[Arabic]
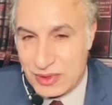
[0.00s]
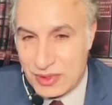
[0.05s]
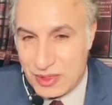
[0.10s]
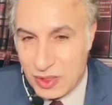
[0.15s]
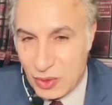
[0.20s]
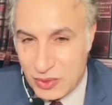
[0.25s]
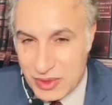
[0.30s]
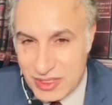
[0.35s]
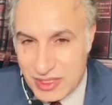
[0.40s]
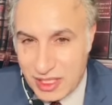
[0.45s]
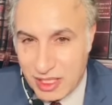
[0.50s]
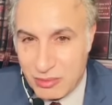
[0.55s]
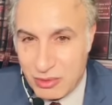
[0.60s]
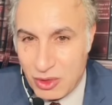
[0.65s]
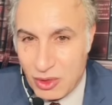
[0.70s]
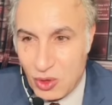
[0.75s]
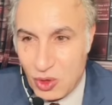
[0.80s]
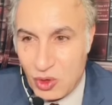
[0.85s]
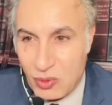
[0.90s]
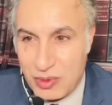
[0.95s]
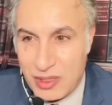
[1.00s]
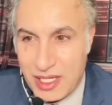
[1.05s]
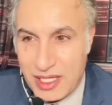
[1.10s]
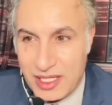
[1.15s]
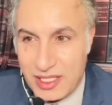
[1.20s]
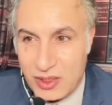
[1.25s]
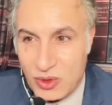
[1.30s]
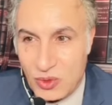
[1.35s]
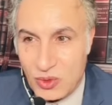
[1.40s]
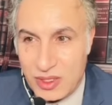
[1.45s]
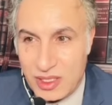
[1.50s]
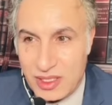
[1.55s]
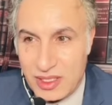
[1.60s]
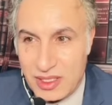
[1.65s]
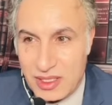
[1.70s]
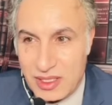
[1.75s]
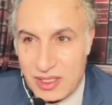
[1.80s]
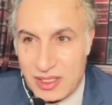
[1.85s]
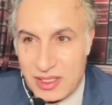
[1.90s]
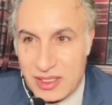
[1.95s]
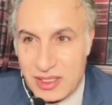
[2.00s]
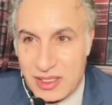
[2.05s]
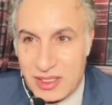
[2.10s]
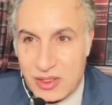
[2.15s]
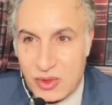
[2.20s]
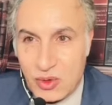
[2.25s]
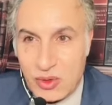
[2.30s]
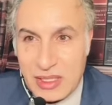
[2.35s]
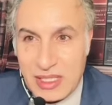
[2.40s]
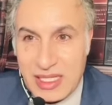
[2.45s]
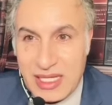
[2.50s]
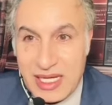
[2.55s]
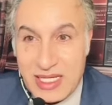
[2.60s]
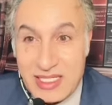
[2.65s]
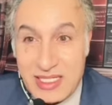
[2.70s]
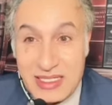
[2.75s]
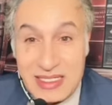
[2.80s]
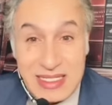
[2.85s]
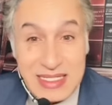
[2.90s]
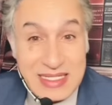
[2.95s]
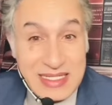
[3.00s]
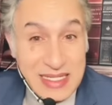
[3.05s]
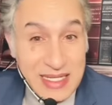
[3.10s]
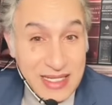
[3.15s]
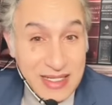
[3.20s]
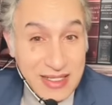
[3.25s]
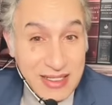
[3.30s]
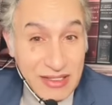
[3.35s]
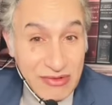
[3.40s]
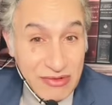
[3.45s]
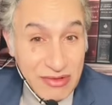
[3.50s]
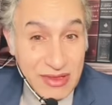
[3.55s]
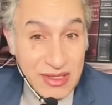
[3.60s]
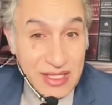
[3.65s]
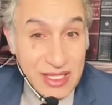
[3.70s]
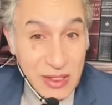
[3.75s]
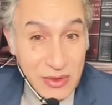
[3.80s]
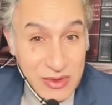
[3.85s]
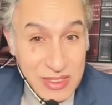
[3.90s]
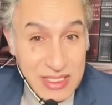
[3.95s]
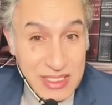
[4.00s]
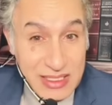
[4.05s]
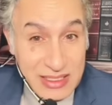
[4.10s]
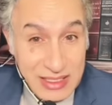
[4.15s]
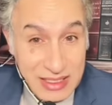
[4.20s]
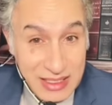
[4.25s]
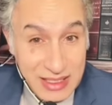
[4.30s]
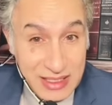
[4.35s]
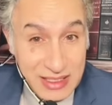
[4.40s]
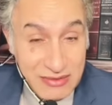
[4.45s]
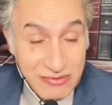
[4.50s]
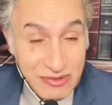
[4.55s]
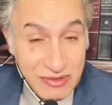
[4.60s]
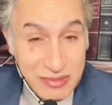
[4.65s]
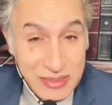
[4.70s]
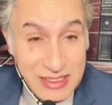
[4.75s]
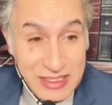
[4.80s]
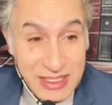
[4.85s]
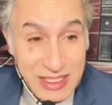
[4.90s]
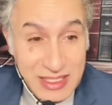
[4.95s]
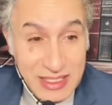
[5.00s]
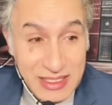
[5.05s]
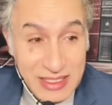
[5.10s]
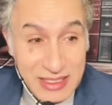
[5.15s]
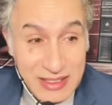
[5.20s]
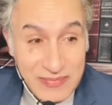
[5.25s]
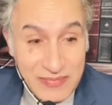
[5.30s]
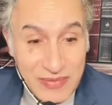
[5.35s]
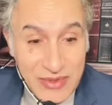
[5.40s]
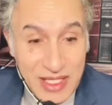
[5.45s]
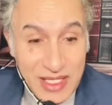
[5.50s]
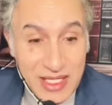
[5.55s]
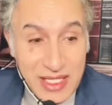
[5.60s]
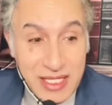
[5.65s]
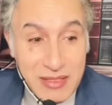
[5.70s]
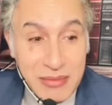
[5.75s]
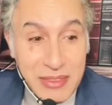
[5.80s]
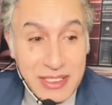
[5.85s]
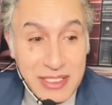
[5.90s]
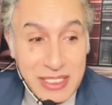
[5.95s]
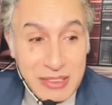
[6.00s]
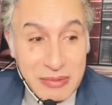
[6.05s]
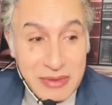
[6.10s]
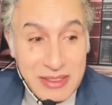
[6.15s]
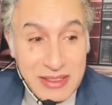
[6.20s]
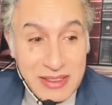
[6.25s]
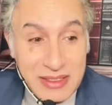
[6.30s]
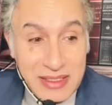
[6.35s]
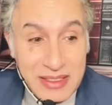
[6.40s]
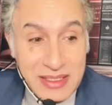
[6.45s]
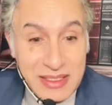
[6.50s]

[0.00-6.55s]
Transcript: أو يستقبل الحب لكن هو كل اللي حصل إساءة لفظية أو جسدية فبالتالي لما يكبر